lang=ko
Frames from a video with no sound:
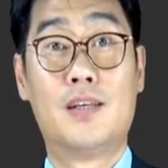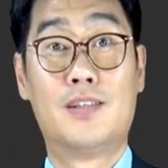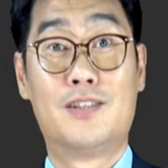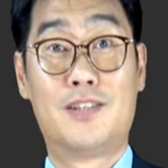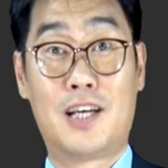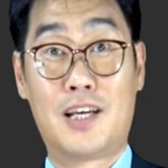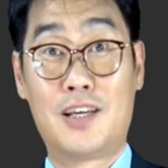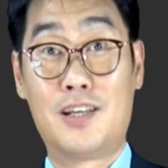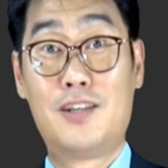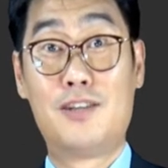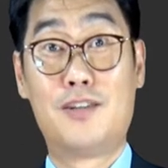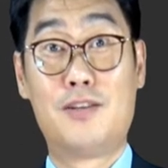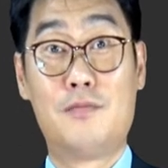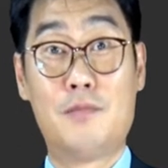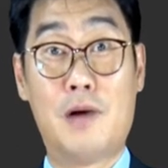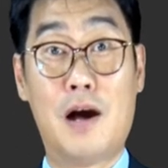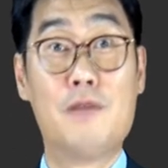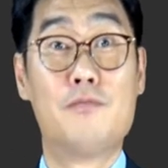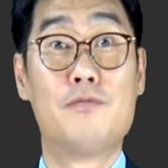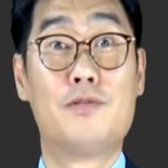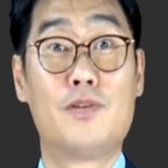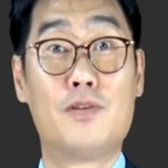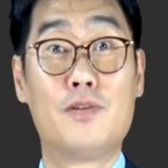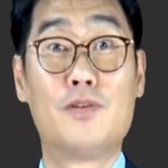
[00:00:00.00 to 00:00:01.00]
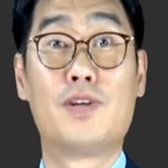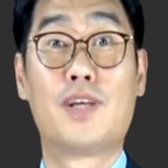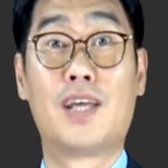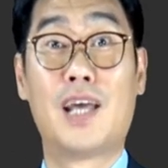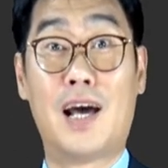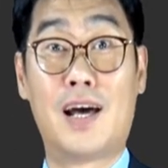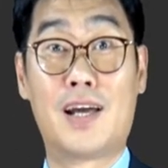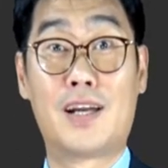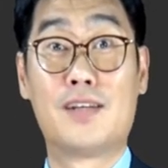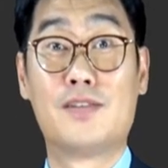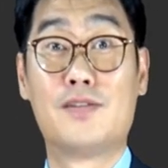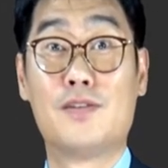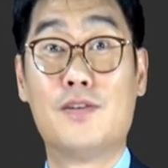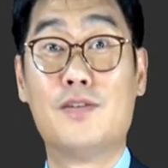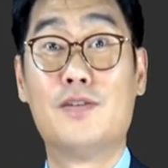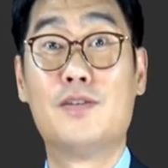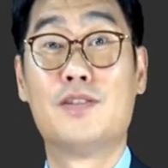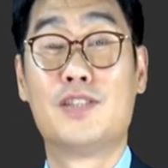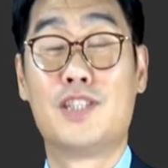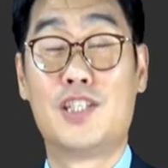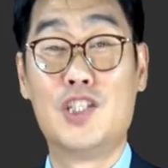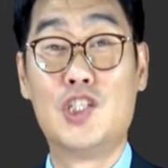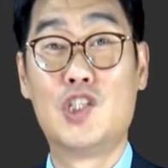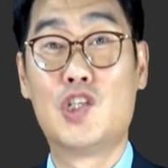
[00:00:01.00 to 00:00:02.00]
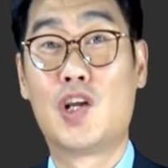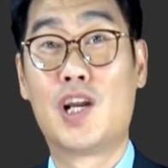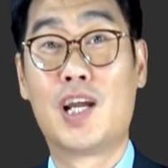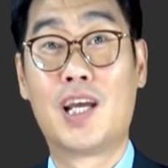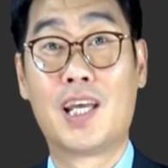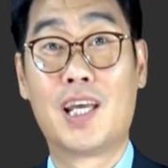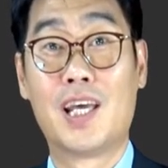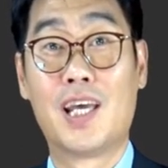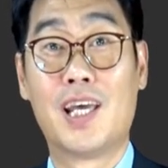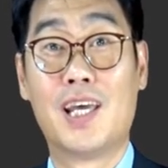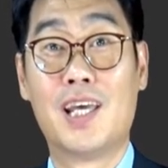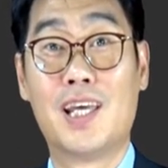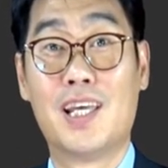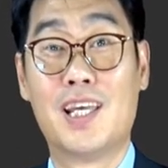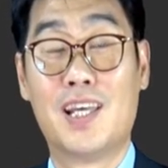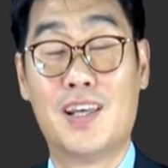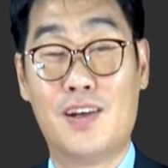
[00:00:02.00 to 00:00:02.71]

자기네들이 마음대로 이렇게 알아서 친절하게